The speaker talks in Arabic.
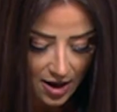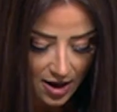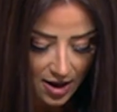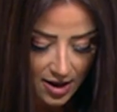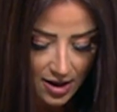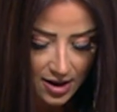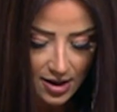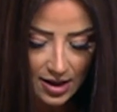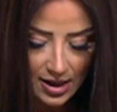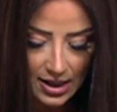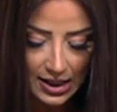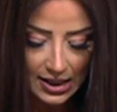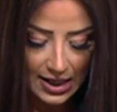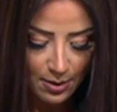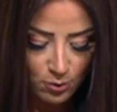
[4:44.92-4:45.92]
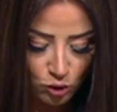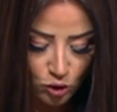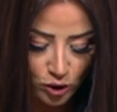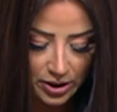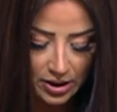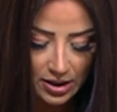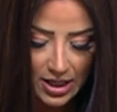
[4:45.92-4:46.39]
آه
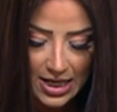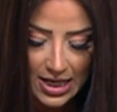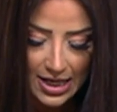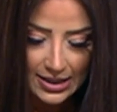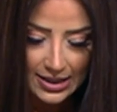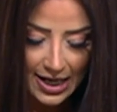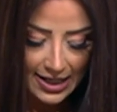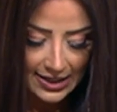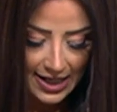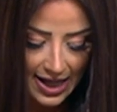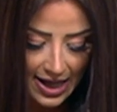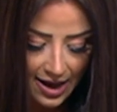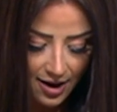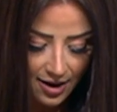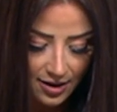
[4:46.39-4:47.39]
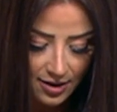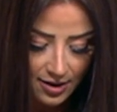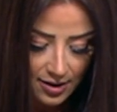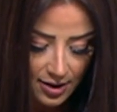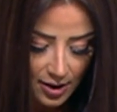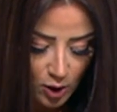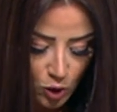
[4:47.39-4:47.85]
ليمون نعناع
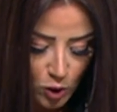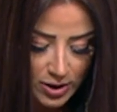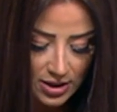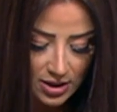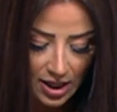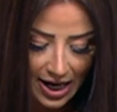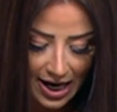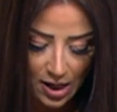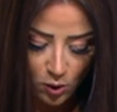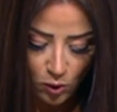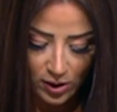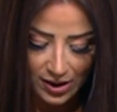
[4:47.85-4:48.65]
لوس حلو